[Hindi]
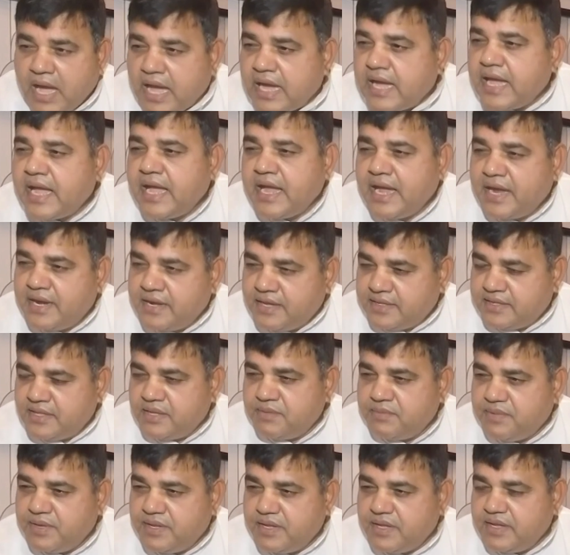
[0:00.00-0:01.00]
गए हैं नदी
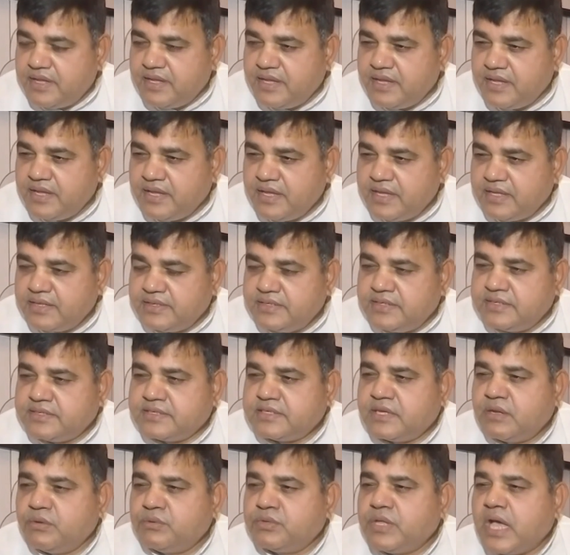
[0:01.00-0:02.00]
में
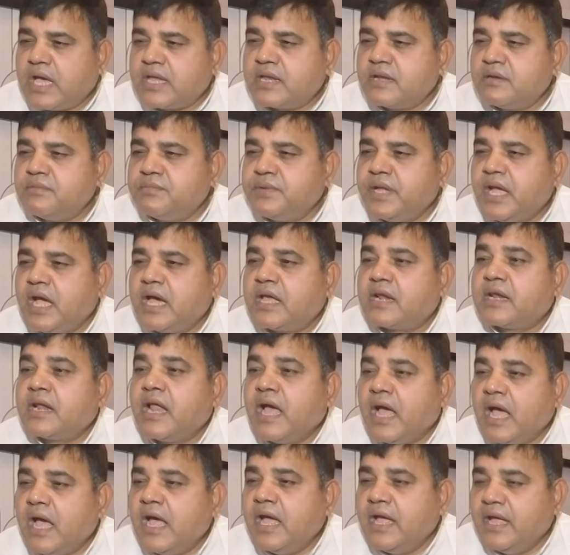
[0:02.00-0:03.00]
जिसके उदाहरण बिहार
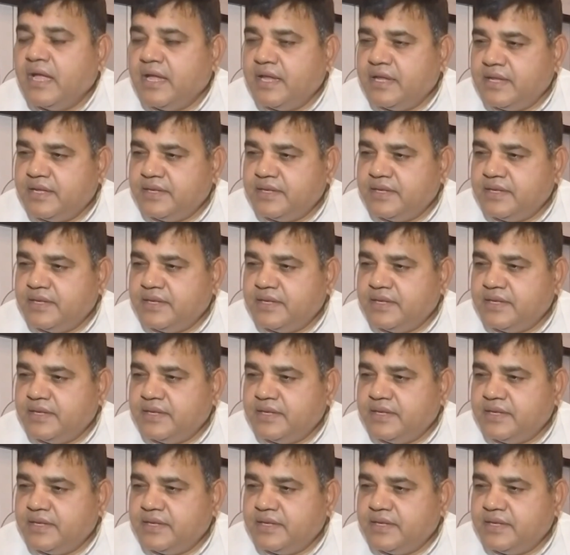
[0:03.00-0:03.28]
रहा है